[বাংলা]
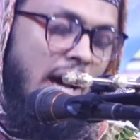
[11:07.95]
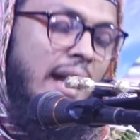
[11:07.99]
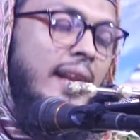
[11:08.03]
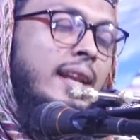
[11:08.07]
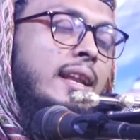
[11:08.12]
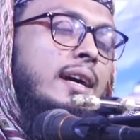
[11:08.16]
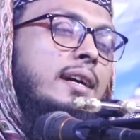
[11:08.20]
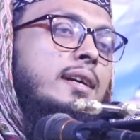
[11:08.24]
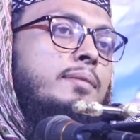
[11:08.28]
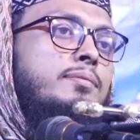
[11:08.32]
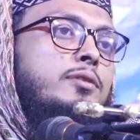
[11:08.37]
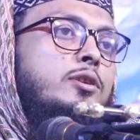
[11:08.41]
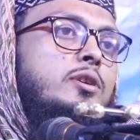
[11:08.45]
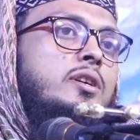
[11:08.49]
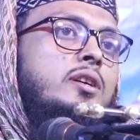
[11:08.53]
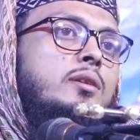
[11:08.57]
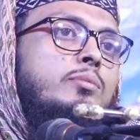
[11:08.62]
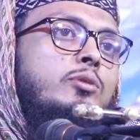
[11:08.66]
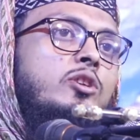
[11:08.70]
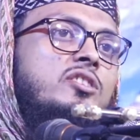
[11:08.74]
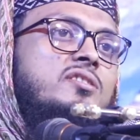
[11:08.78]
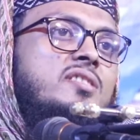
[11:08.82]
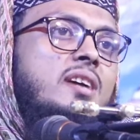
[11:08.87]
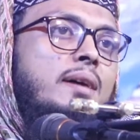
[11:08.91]
আল্লাহকে ফকির
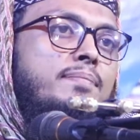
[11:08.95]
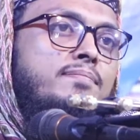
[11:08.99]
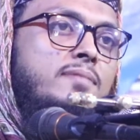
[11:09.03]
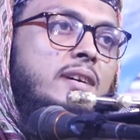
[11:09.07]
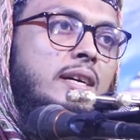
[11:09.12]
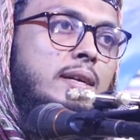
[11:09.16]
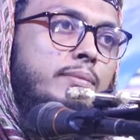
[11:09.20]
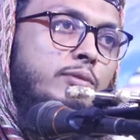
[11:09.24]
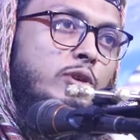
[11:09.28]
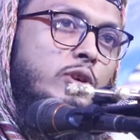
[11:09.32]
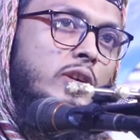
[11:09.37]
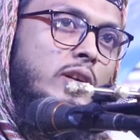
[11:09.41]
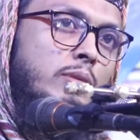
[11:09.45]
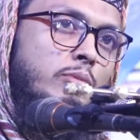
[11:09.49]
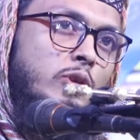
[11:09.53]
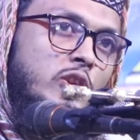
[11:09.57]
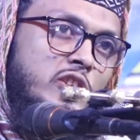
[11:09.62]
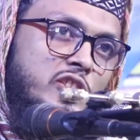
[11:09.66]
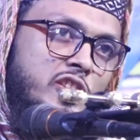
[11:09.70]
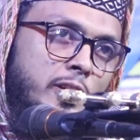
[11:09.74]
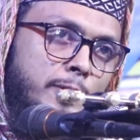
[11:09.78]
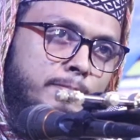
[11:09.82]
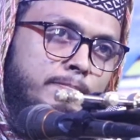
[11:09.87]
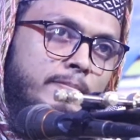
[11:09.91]
বলেছে আপনাকে ফকির
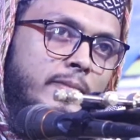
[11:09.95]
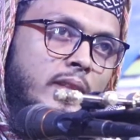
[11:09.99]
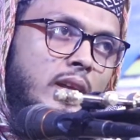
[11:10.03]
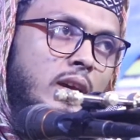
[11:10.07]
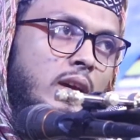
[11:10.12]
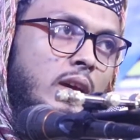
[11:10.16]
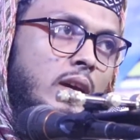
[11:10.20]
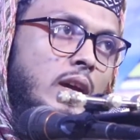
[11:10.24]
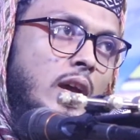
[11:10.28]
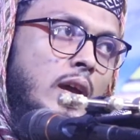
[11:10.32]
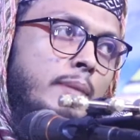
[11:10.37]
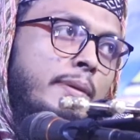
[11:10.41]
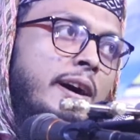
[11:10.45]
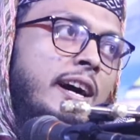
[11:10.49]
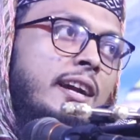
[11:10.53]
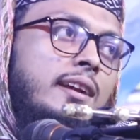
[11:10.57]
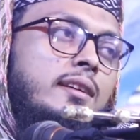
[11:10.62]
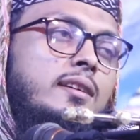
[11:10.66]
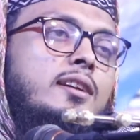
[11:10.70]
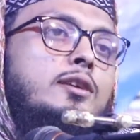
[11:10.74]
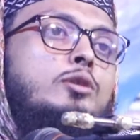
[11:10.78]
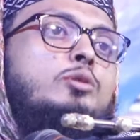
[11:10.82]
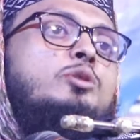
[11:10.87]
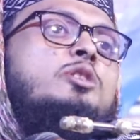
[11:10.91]
বলেছে এবার
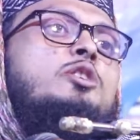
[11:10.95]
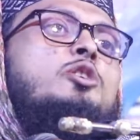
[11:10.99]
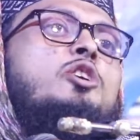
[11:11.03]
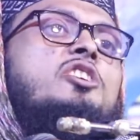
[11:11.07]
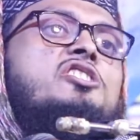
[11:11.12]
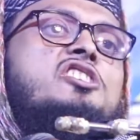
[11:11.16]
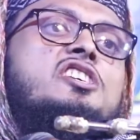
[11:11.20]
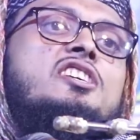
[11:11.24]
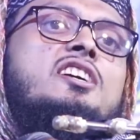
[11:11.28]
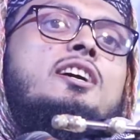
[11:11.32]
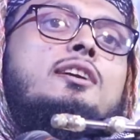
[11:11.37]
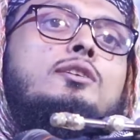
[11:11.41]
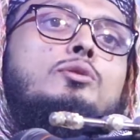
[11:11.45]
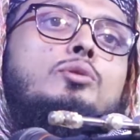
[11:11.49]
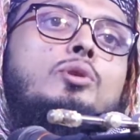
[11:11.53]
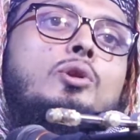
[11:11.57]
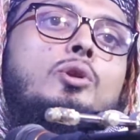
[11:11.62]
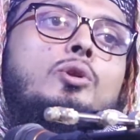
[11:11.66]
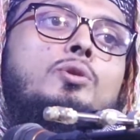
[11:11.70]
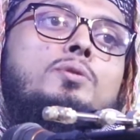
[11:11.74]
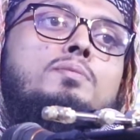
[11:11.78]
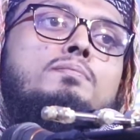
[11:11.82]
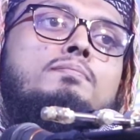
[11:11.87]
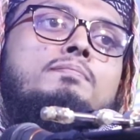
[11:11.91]
ইহুদি অস্বীকার
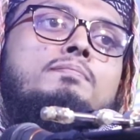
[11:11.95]
করলো